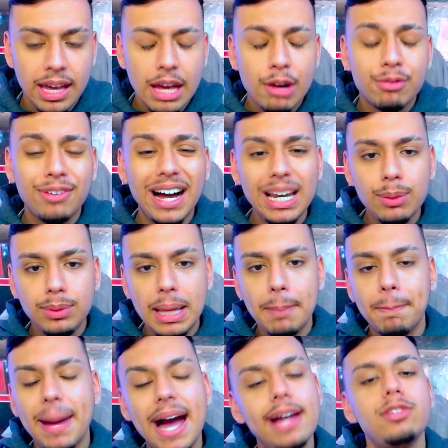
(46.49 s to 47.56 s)
vale o
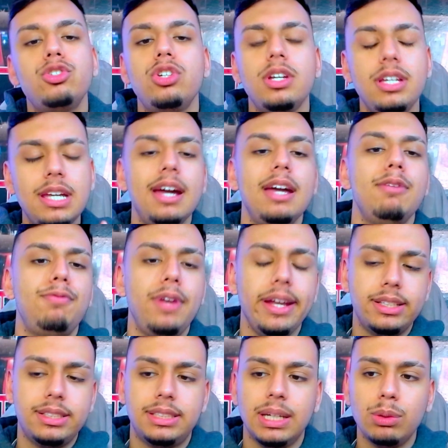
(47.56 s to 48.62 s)
debate e a
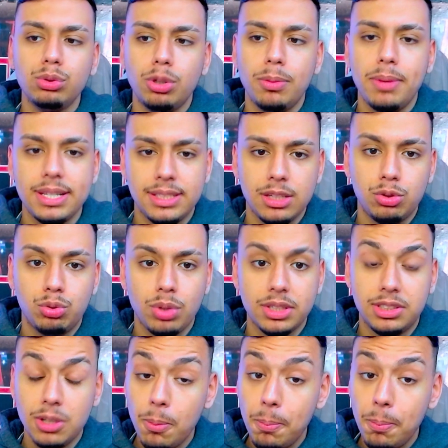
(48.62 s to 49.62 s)
reflexão sobre essa situação,